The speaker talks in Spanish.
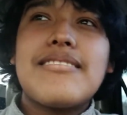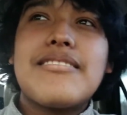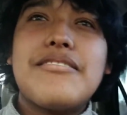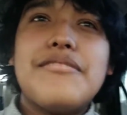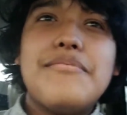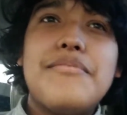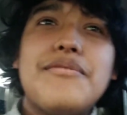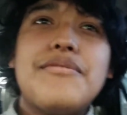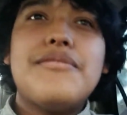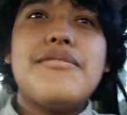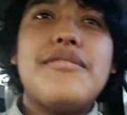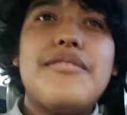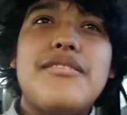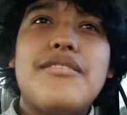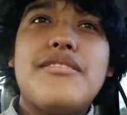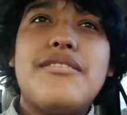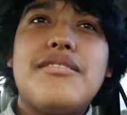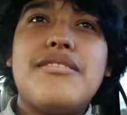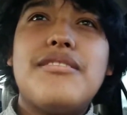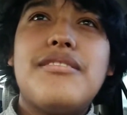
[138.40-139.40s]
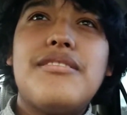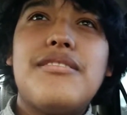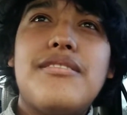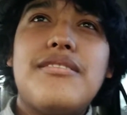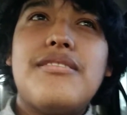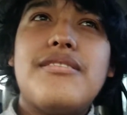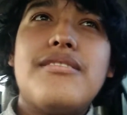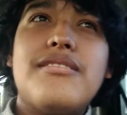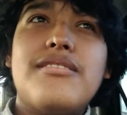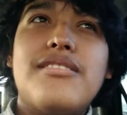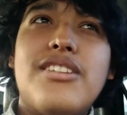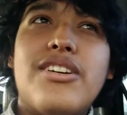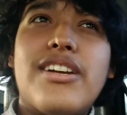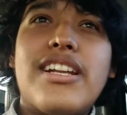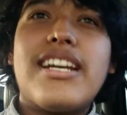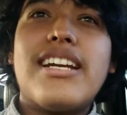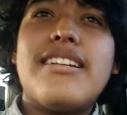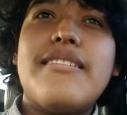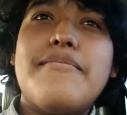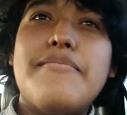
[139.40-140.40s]
como yo,
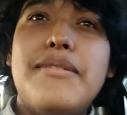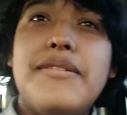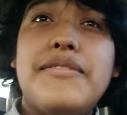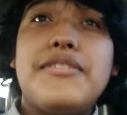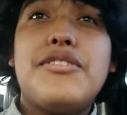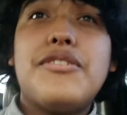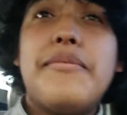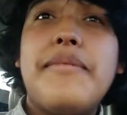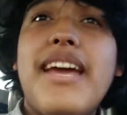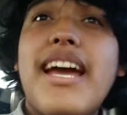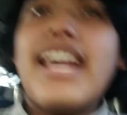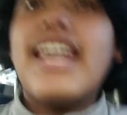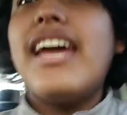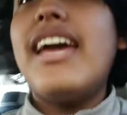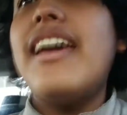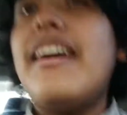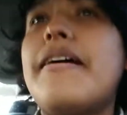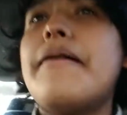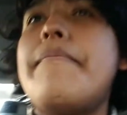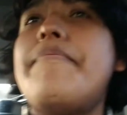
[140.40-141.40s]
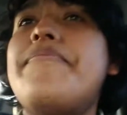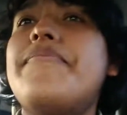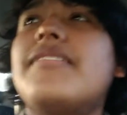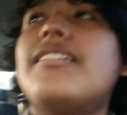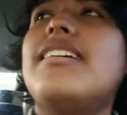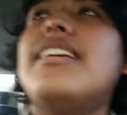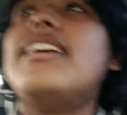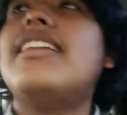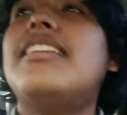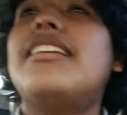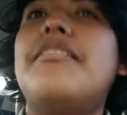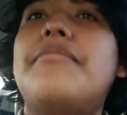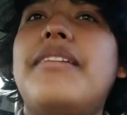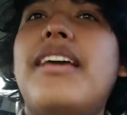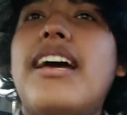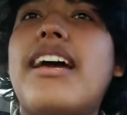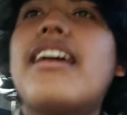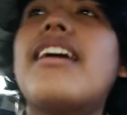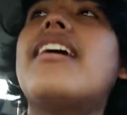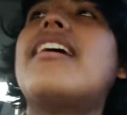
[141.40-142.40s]
yo viajé y en el
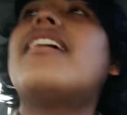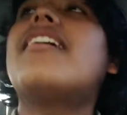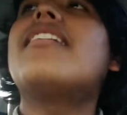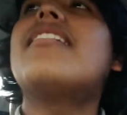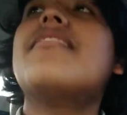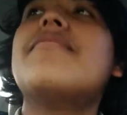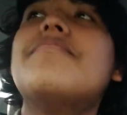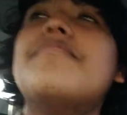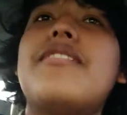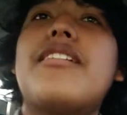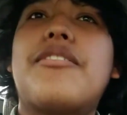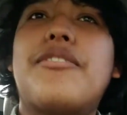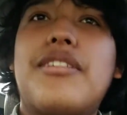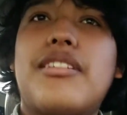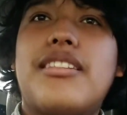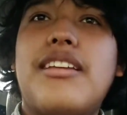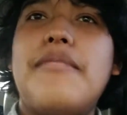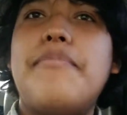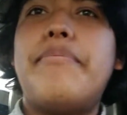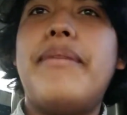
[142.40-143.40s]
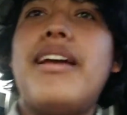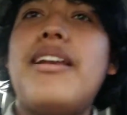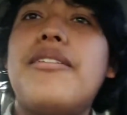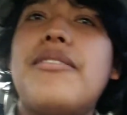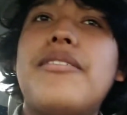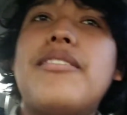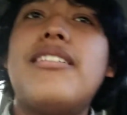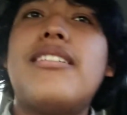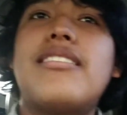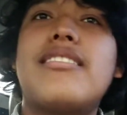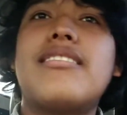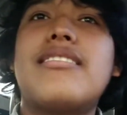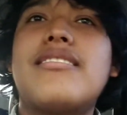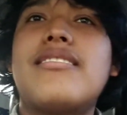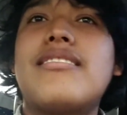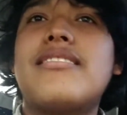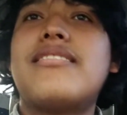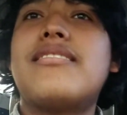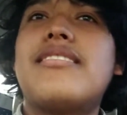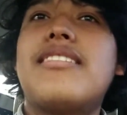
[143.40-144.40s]
viaje me corté el pelo
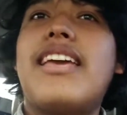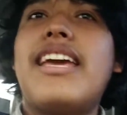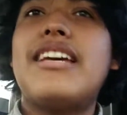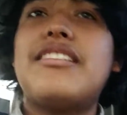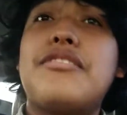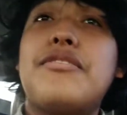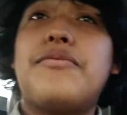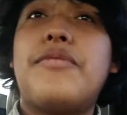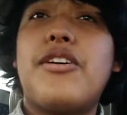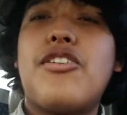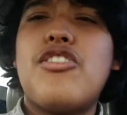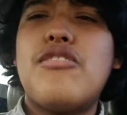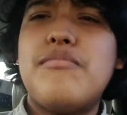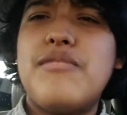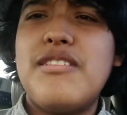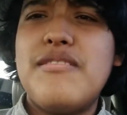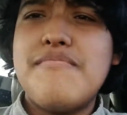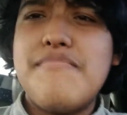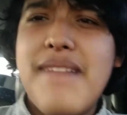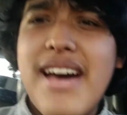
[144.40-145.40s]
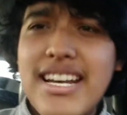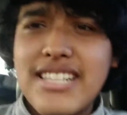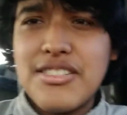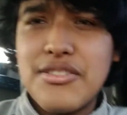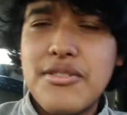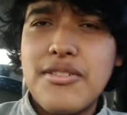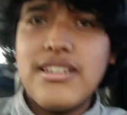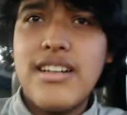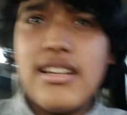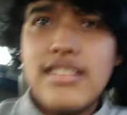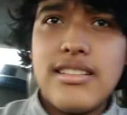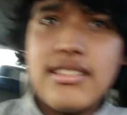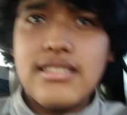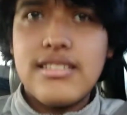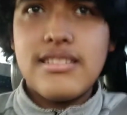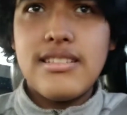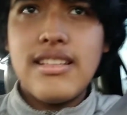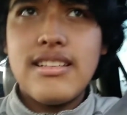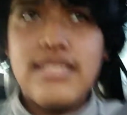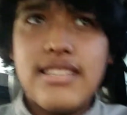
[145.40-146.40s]
que eso fue como en marzo,
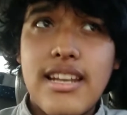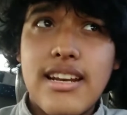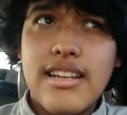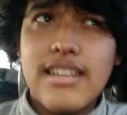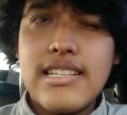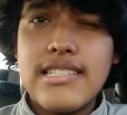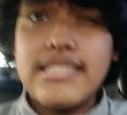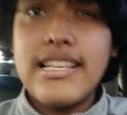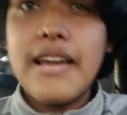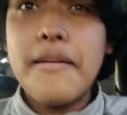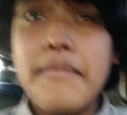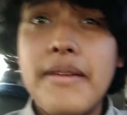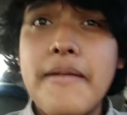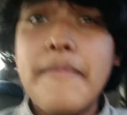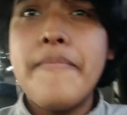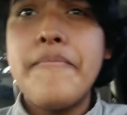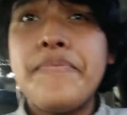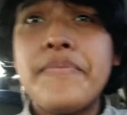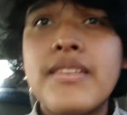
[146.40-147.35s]
antes de regresarme.